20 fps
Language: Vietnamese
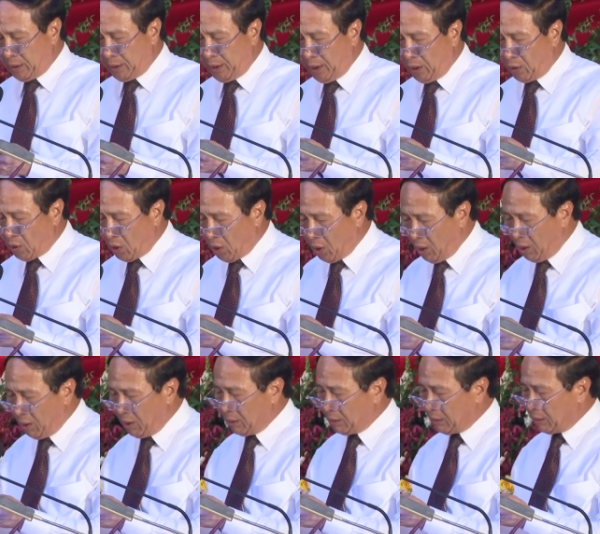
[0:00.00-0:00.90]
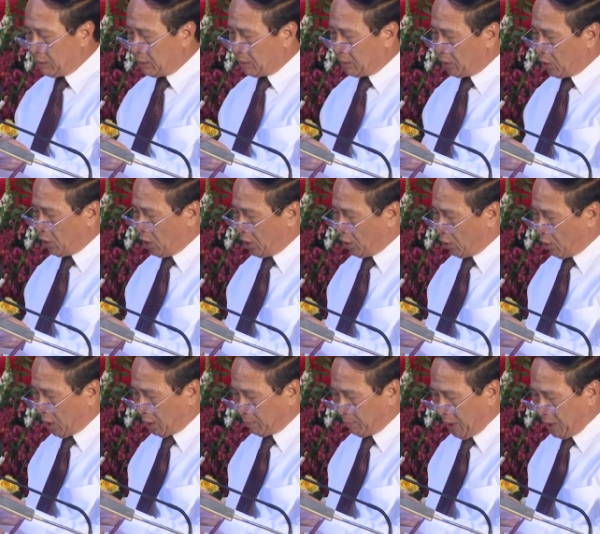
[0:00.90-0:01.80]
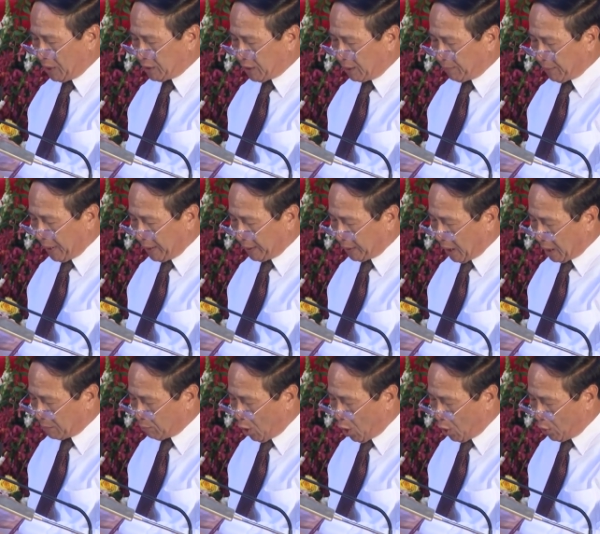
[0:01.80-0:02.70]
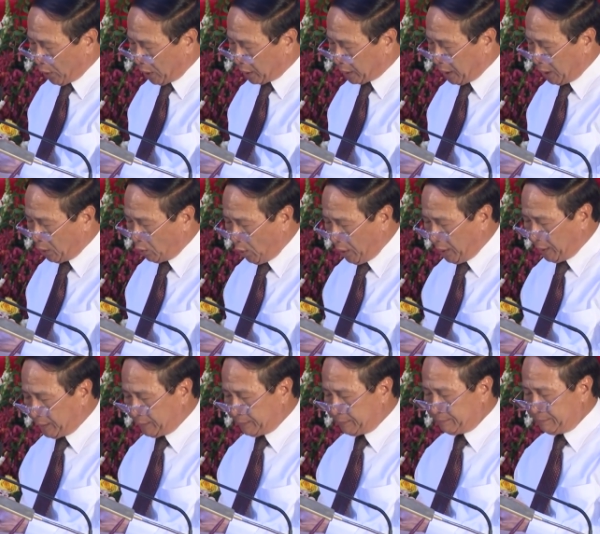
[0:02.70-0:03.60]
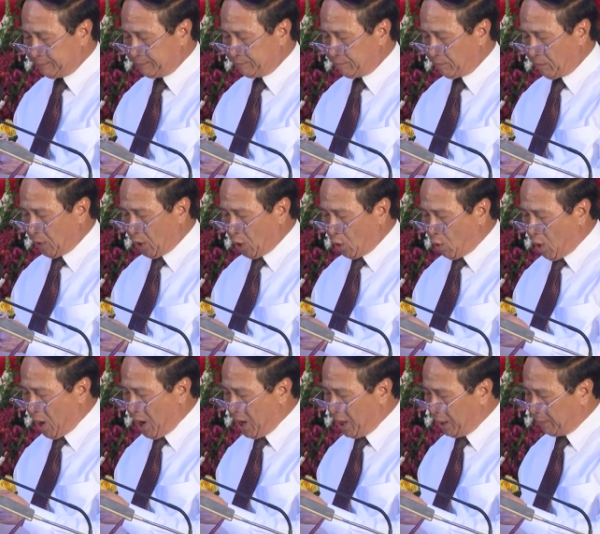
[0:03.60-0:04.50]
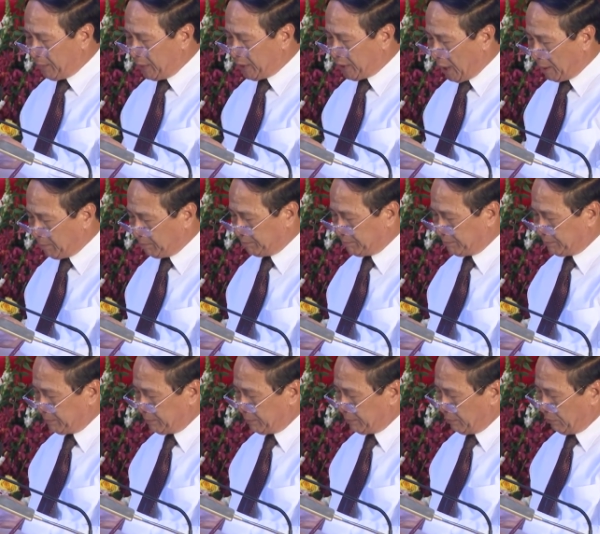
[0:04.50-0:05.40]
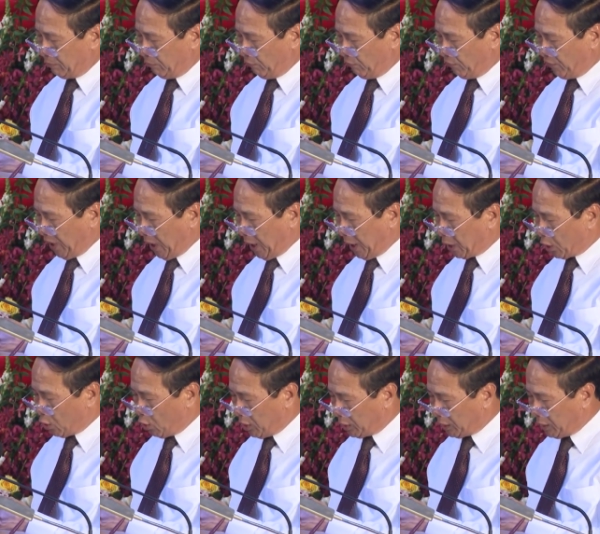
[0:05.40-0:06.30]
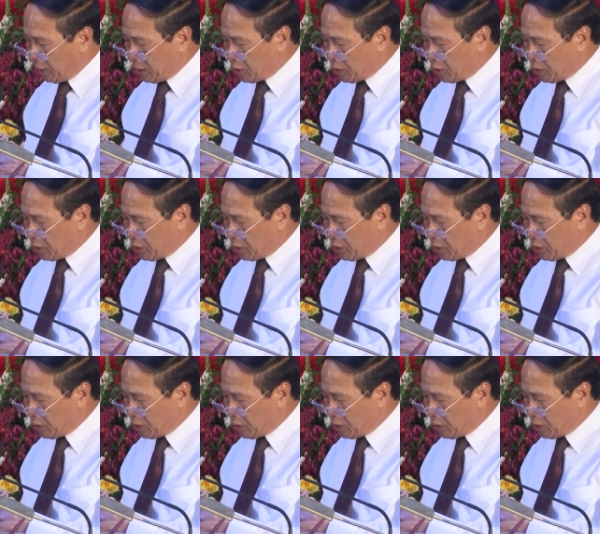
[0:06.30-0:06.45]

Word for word: điều đó đòi hỏi ban chấp hành đảng bộ huyện Kiên Thủy khóa 25 phải có tư